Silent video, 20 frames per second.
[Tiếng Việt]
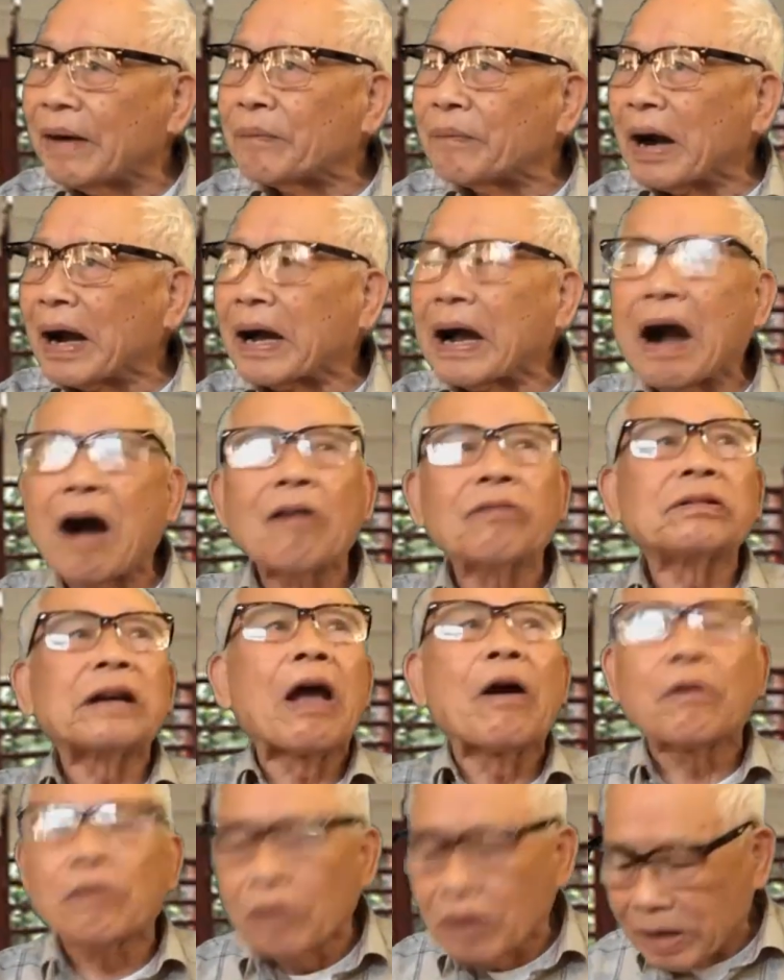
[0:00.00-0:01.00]
mà các ông
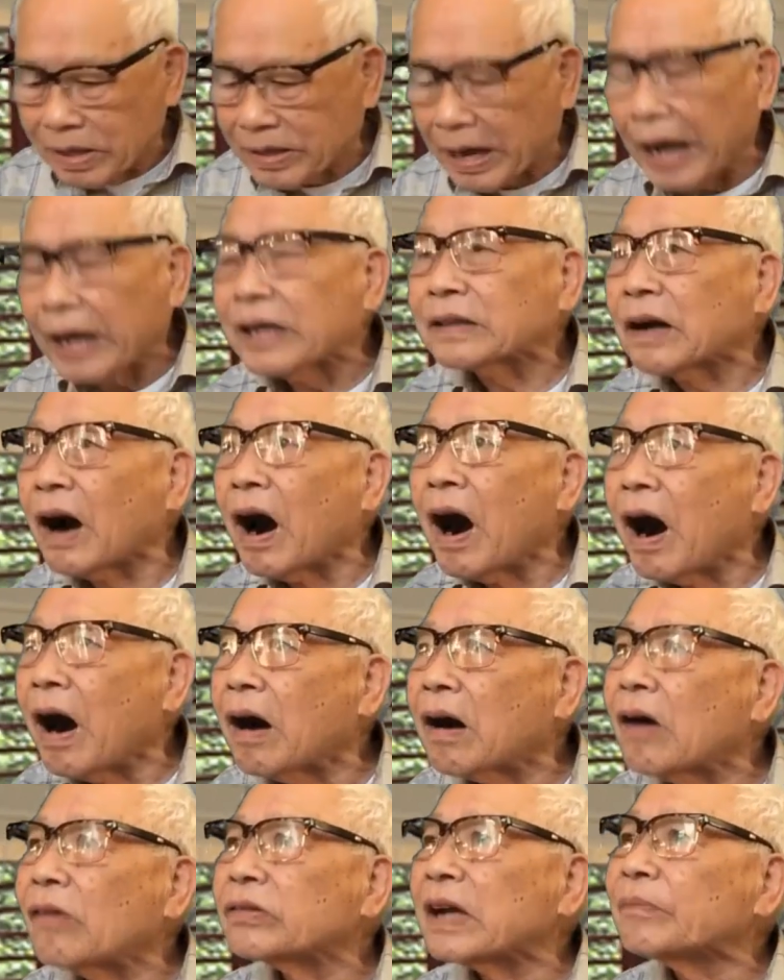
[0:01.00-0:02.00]
đều chạy
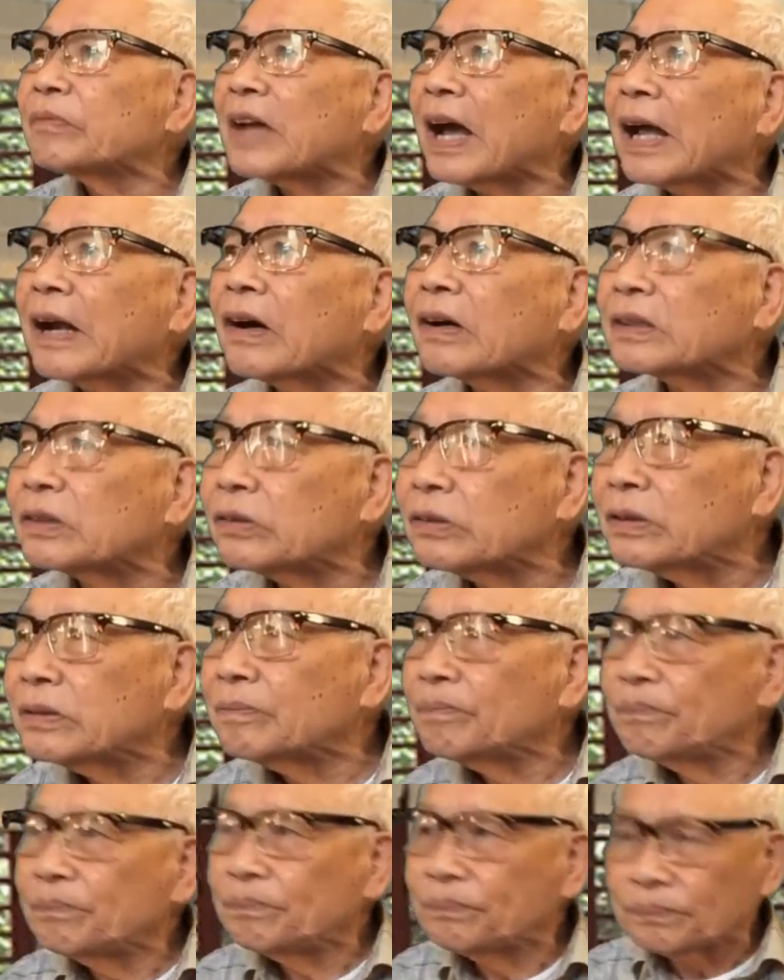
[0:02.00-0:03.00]
cờ không dám trả lời tôi.
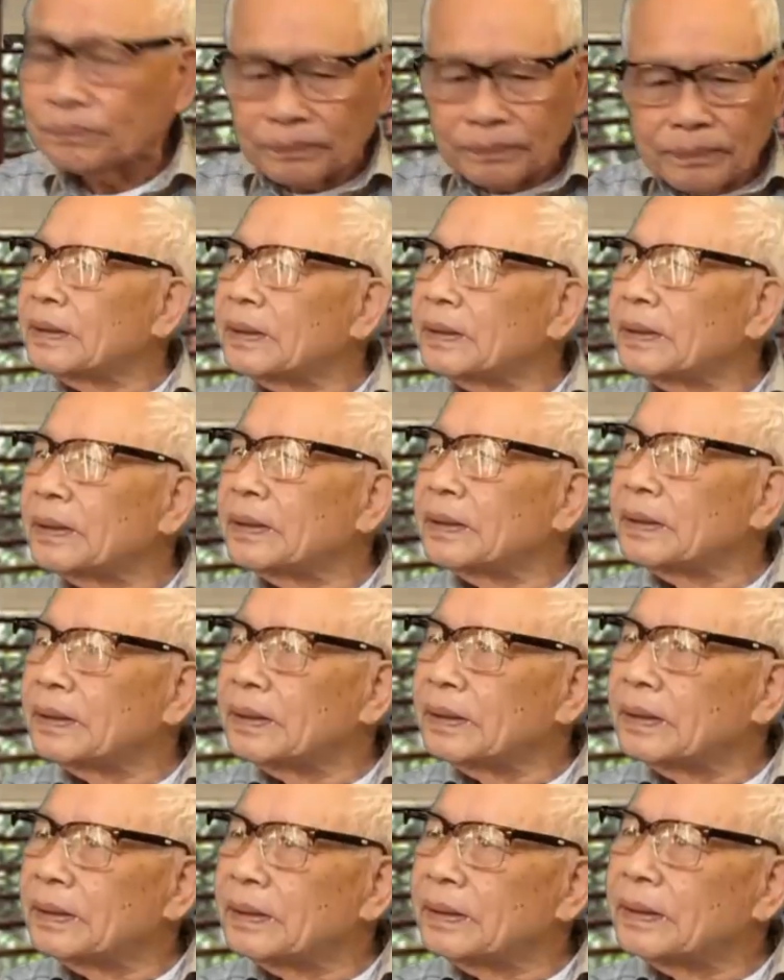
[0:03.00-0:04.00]
À, xin
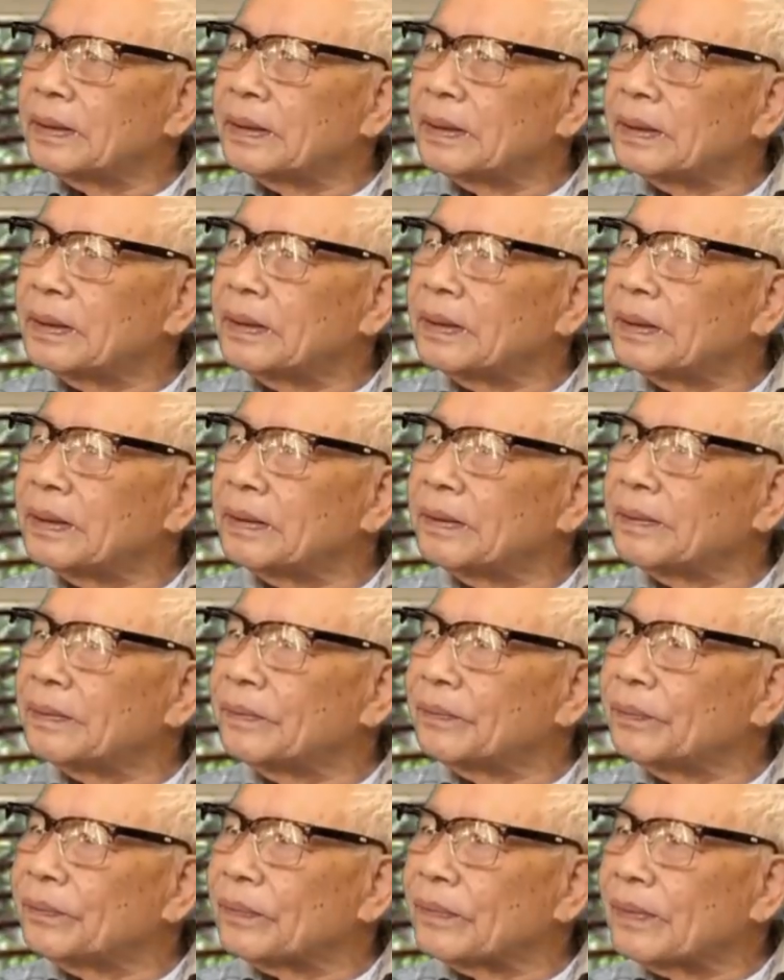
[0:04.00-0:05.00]
hỏi cái lý do nào
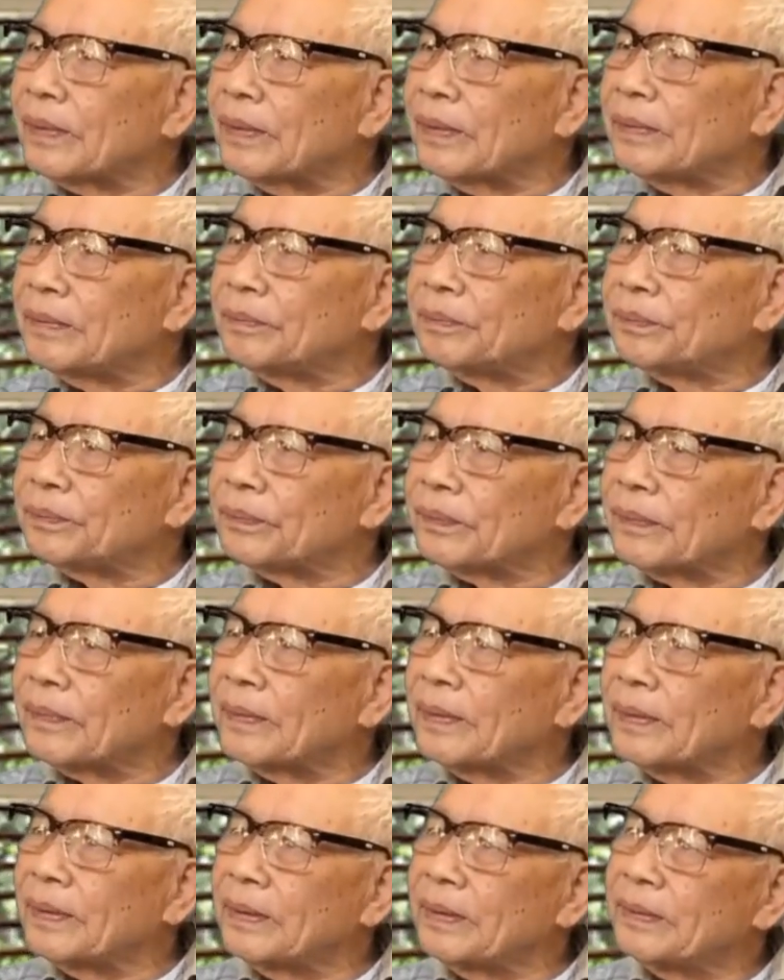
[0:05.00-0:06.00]
những cái tác phẩm đó
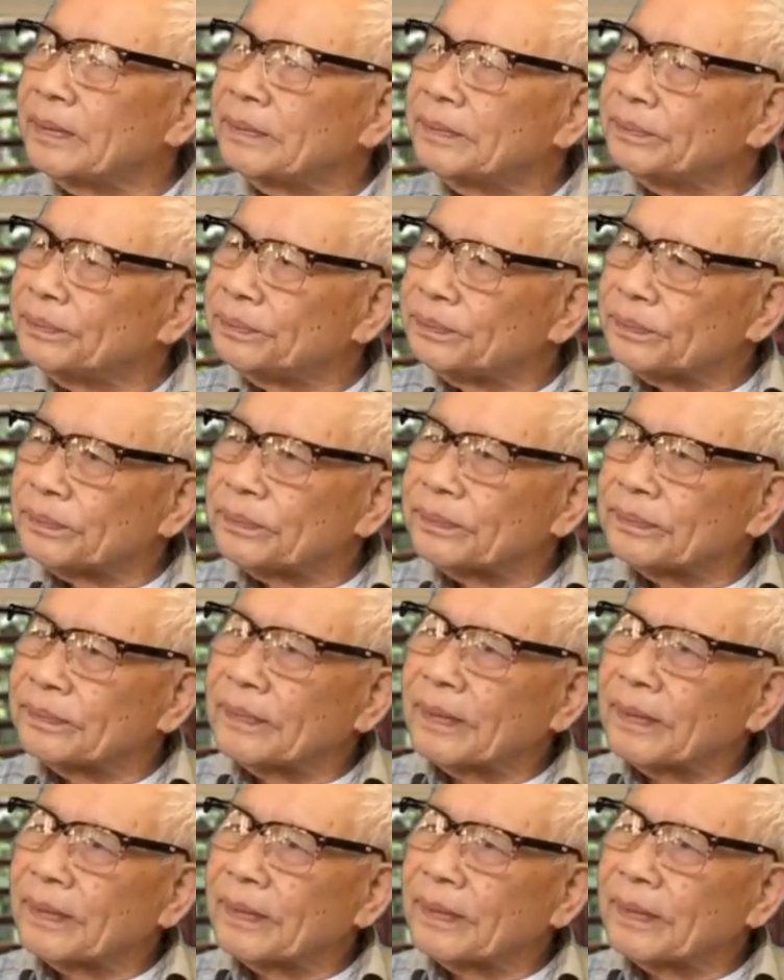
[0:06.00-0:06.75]
trở thành sách hiếm?